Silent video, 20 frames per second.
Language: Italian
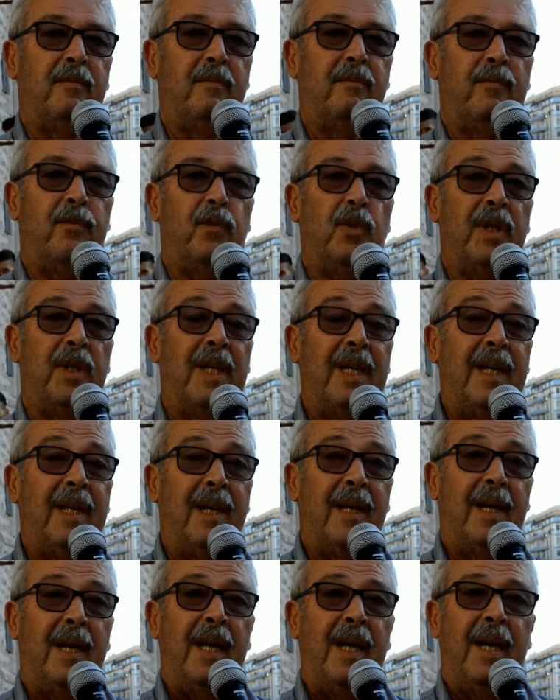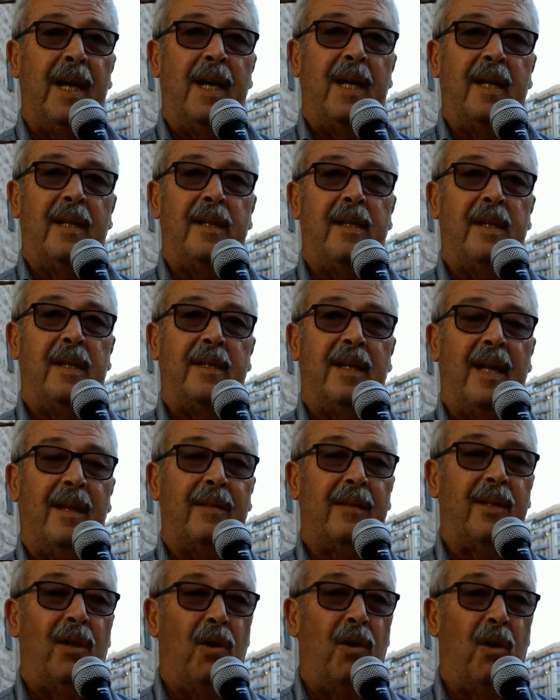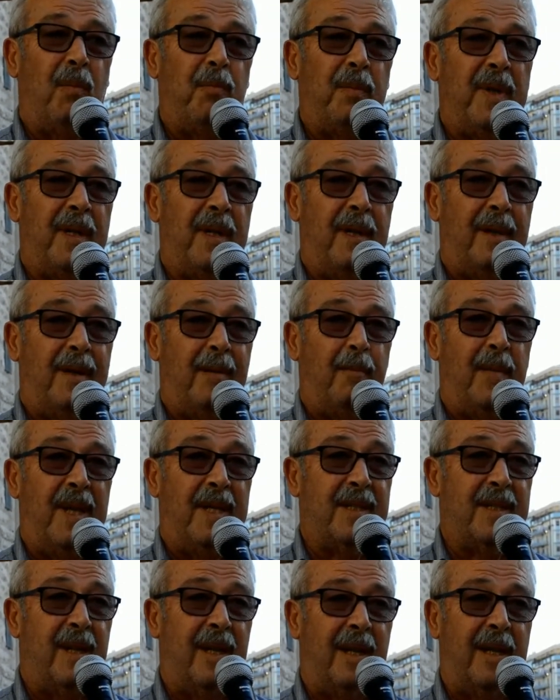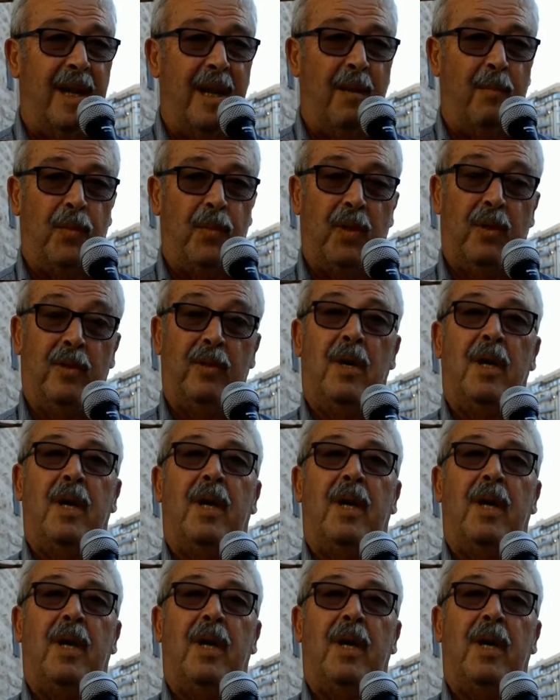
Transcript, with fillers: foriera di tante opere messe in campo